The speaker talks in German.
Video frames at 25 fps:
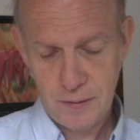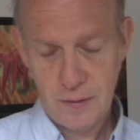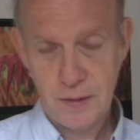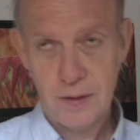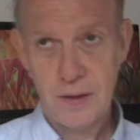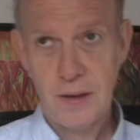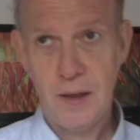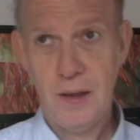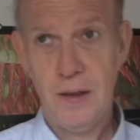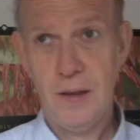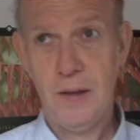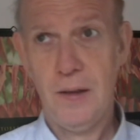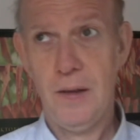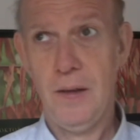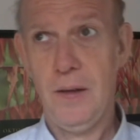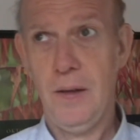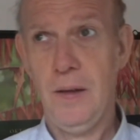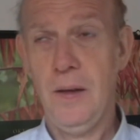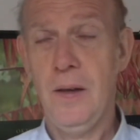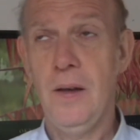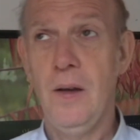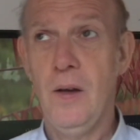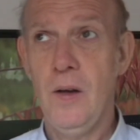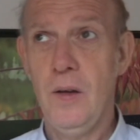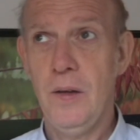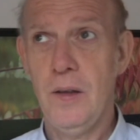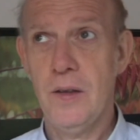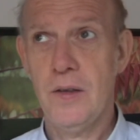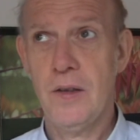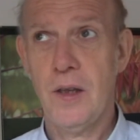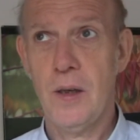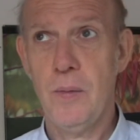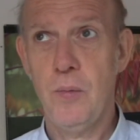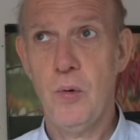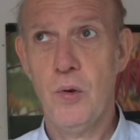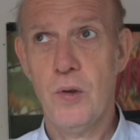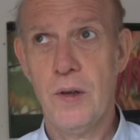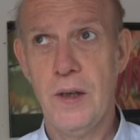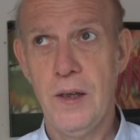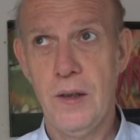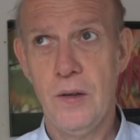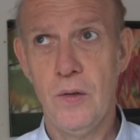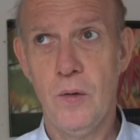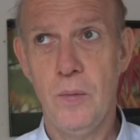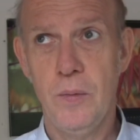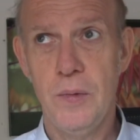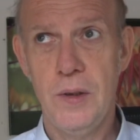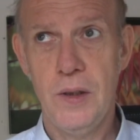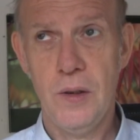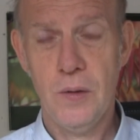Es geht, äh, das Drehbuch geht
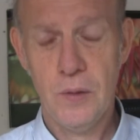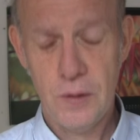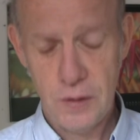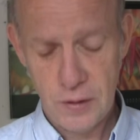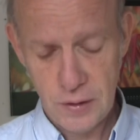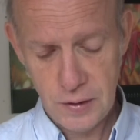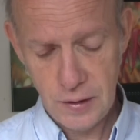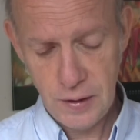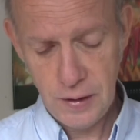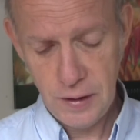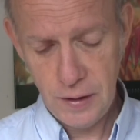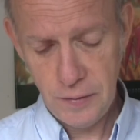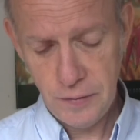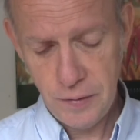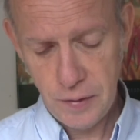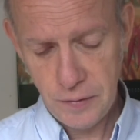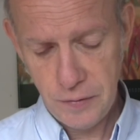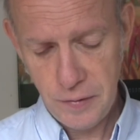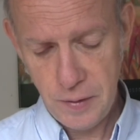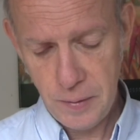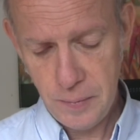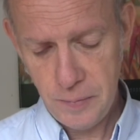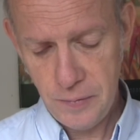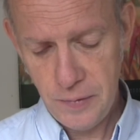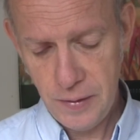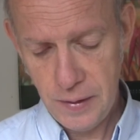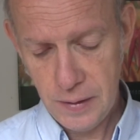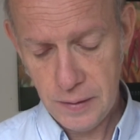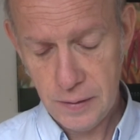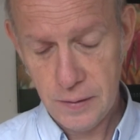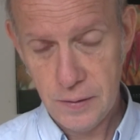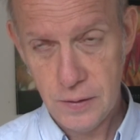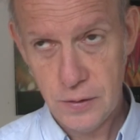um die Odyssee, die verfilmt werden